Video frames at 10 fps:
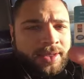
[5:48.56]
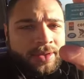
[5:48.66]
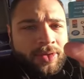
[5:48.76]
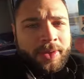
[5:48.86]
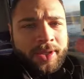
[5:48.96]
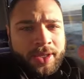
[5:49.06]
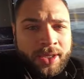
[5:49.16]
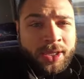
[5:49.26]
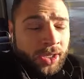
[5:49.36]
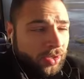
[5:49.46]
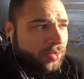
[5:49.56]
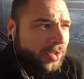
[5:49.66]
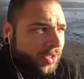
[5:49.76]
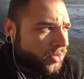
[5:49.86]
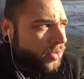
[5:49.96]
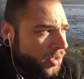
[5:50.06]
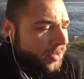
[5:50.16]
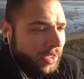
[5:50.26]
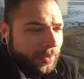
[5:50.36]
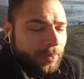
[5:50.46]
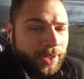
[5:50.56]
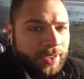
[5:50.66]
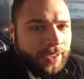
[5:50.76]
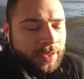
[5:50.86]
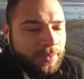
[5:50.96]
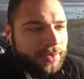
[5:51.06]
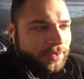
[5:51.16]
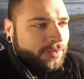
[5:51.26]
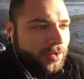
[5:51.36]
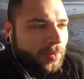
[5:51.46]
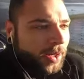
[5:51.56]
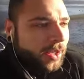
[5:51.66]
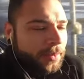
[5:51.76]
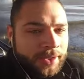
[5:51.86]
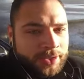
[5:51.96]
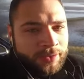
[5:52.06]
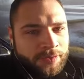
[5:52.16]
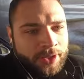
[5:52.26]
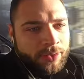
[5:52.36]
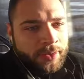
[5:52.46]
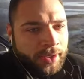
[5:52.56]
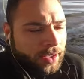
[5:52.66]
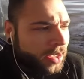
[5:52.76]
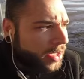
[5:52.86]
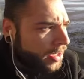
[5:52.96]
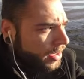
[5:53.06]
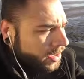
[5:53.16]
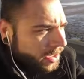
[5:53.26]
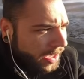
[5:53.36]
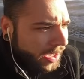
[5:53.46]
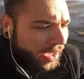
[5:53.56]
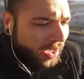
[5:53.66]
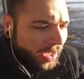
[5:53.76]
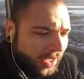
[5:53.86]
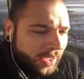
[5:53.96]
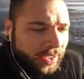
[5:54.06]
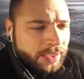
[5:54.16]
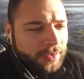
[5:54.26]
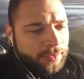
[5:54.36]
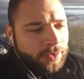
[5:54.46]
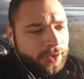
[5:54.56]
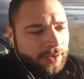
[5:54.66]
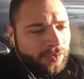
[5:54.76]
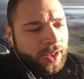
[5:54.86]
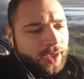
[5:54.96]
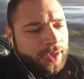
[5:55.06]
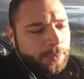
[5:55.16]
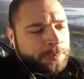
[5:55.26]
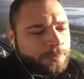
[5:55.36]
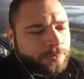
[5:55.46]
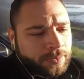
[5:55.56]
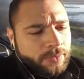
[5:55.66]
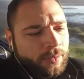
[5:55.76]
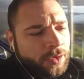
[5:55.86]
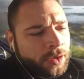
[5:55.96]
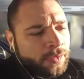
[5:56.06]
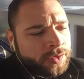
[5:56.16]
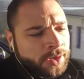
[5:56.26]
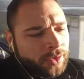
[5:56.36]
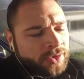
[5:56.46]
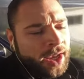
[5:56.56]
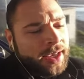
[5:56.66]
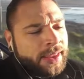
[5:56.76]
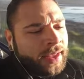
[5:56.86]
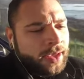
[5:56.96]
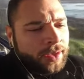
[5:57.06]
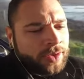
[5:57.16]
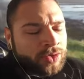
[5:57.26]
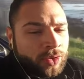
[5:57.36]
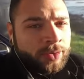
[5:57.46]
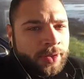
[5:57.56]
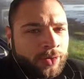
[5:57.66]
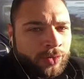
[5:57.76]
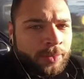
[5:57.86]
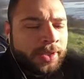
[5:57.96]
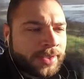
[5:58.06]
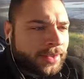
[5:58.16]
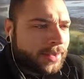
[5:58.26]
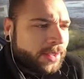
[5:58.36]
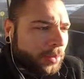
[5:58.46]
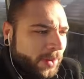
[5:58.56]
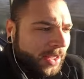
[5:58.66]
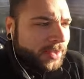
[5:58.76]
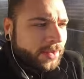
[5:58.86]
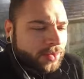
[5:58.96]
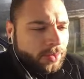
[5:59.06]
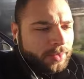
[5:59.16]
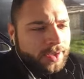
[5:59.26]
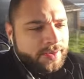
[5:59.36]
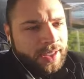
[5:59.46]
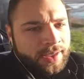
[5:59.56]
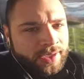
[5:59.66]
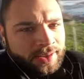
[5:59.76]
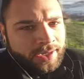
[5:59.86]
né? Como aqui. Eu não sei se o sol está atrapalhando aqui, mas enfim, espero que a imagem não fique ruim. É, e aí, voltando a falar aqui, você consegue ter desconto em algumas empresas como listado aqui